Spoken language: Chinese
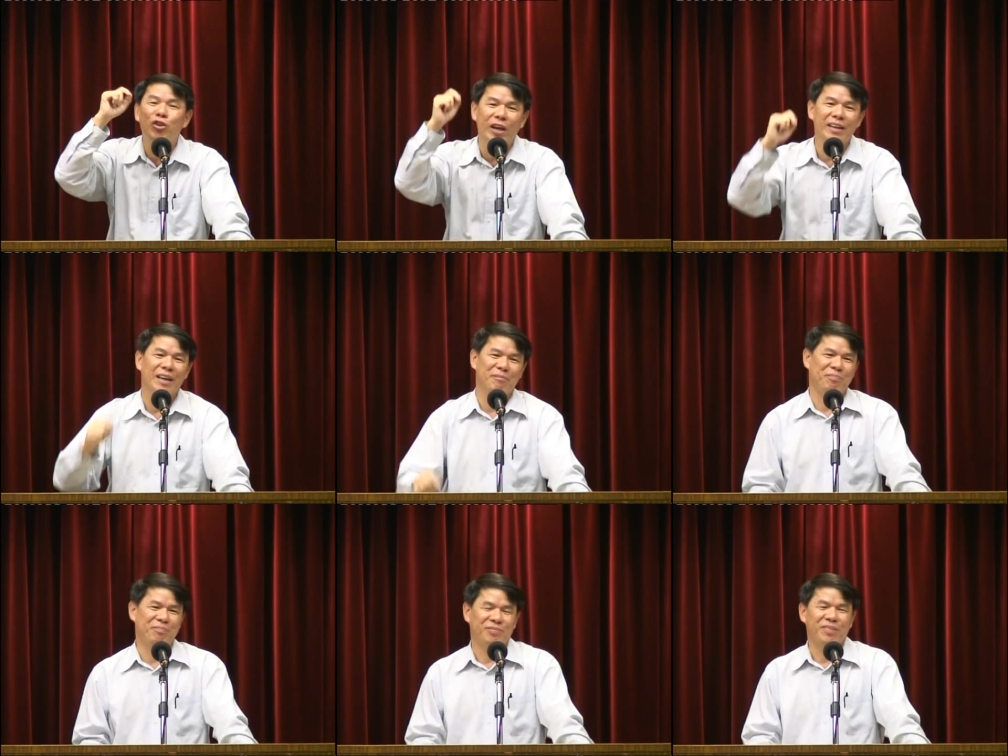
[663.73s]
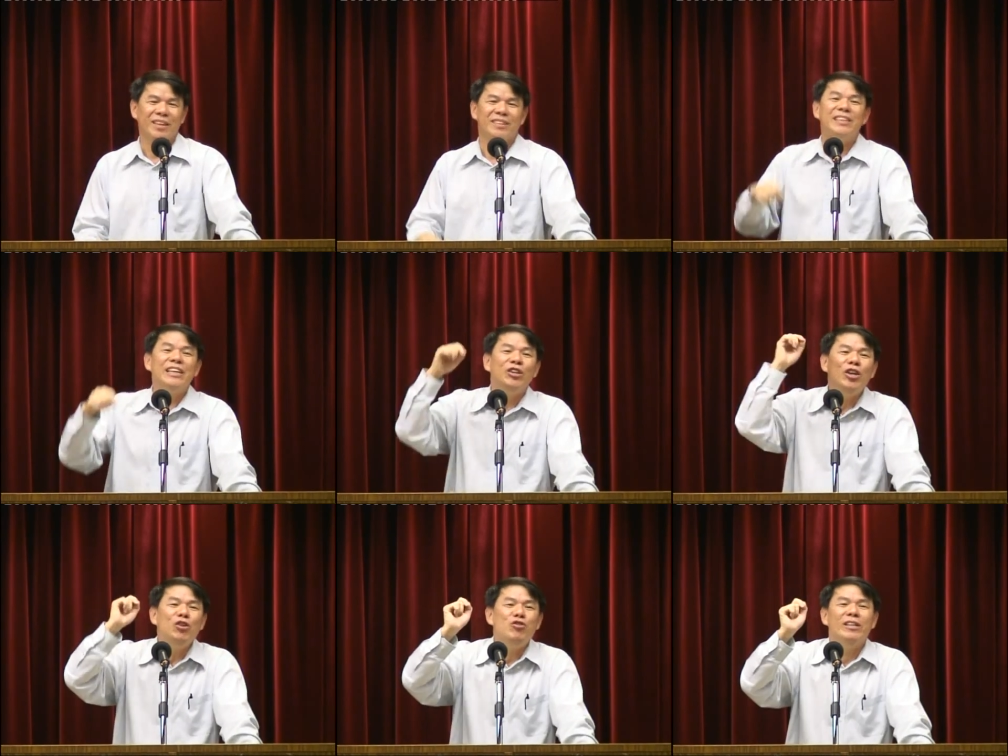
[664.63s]
言呐。这个
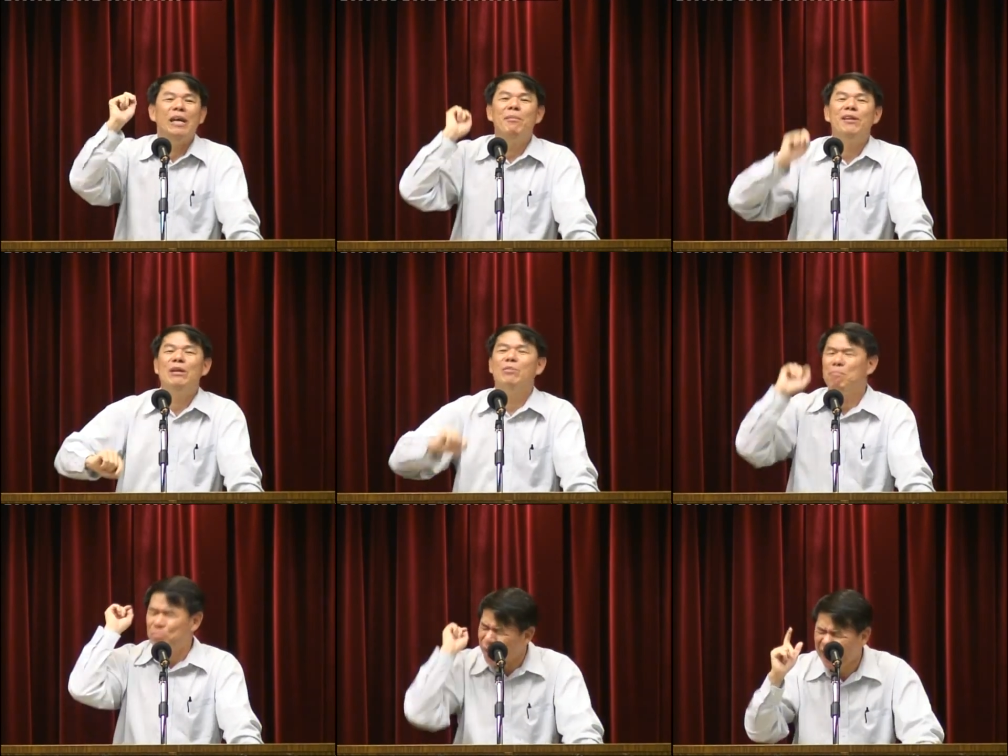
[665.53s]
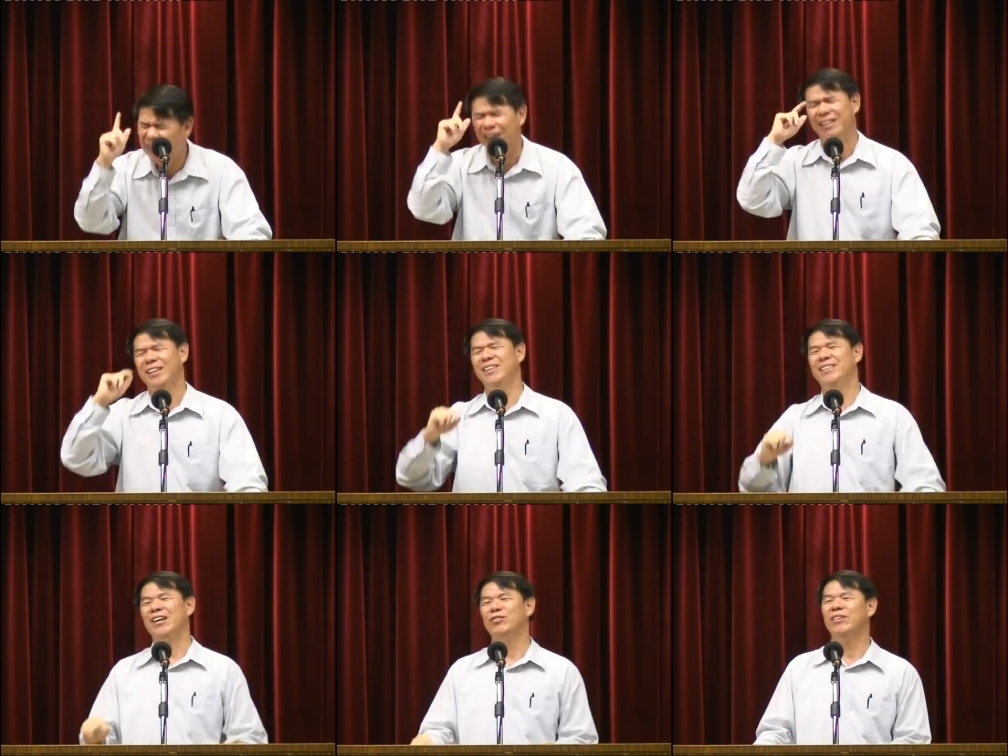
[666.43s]
预言他们认为不可能
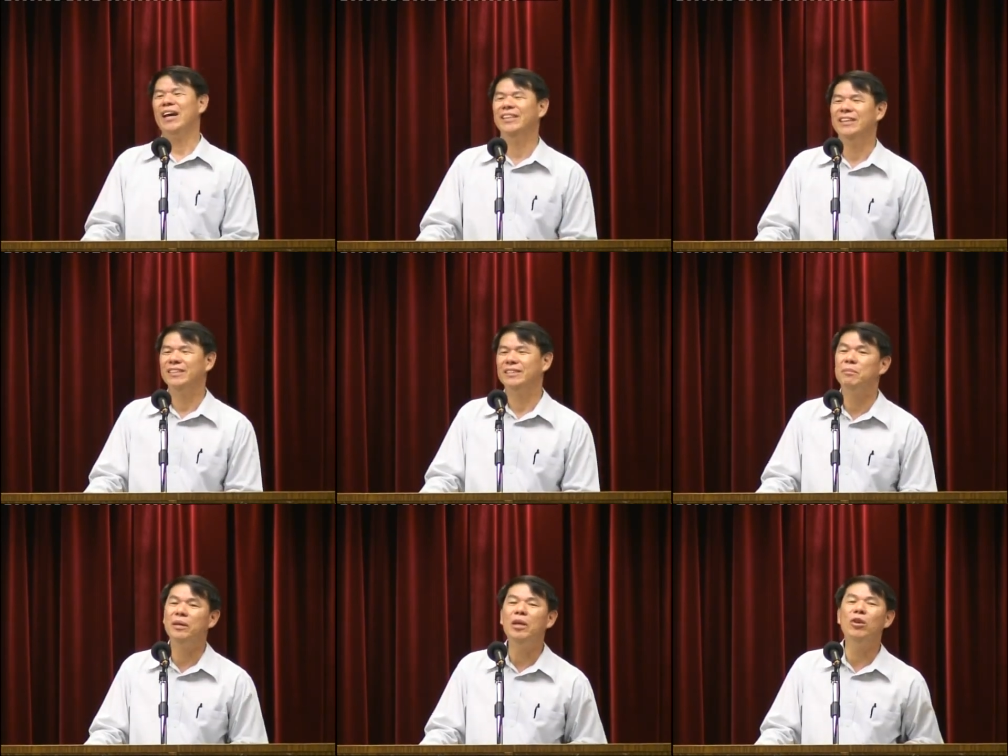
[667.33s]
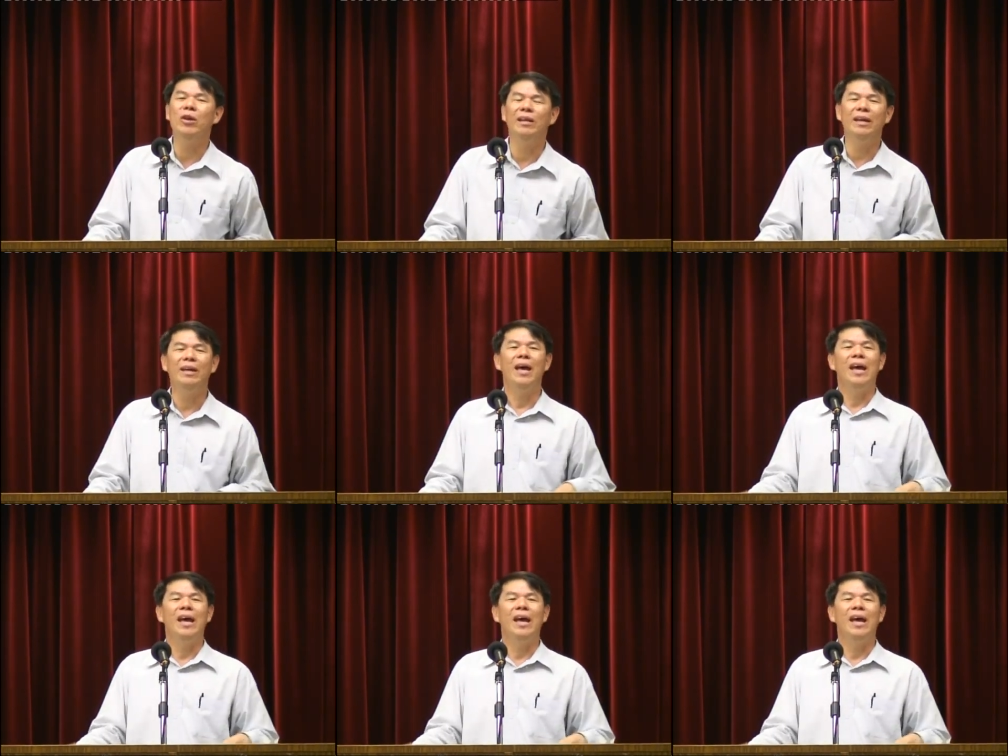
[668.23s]
讲出来的。什么预言呢？